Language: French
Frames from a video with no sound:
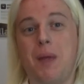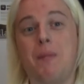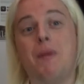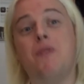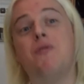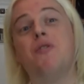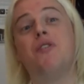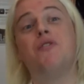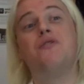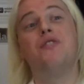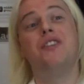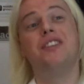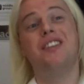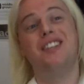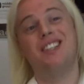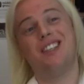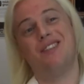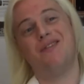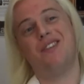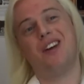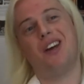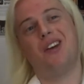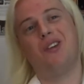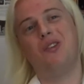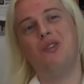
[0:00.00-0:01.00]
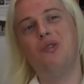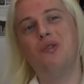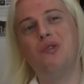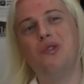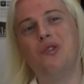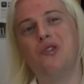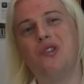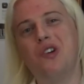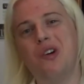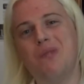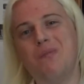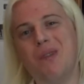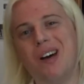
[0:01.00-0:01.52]
Ah bah oui, en fait, ils avaient un culte
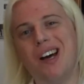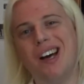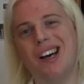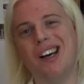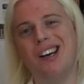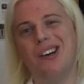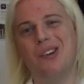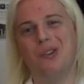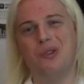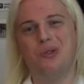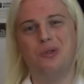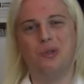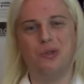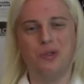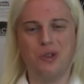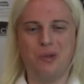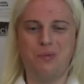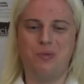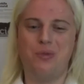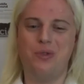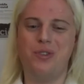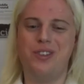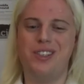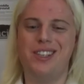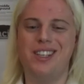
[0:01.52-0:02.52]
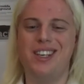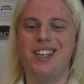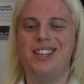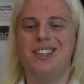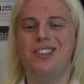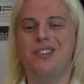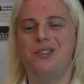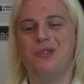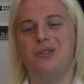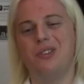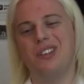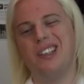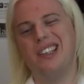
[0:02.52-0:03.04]
commun autour de
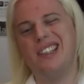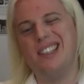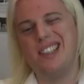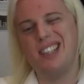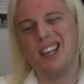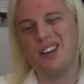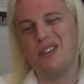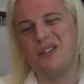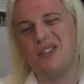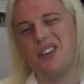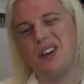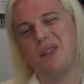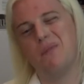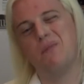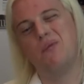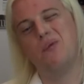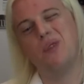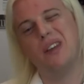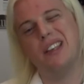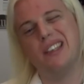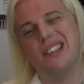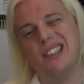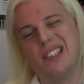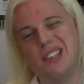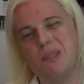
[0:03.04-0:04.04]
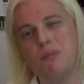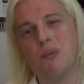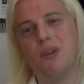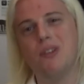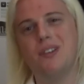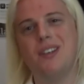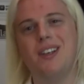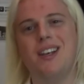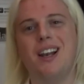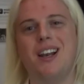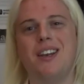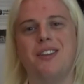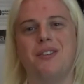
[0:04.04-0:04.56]
Poséidon qui servait un peu à
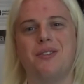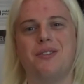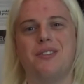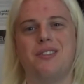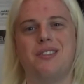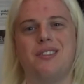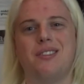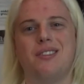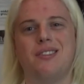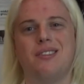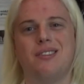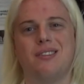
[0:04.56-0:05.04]
cimenter l'alliance.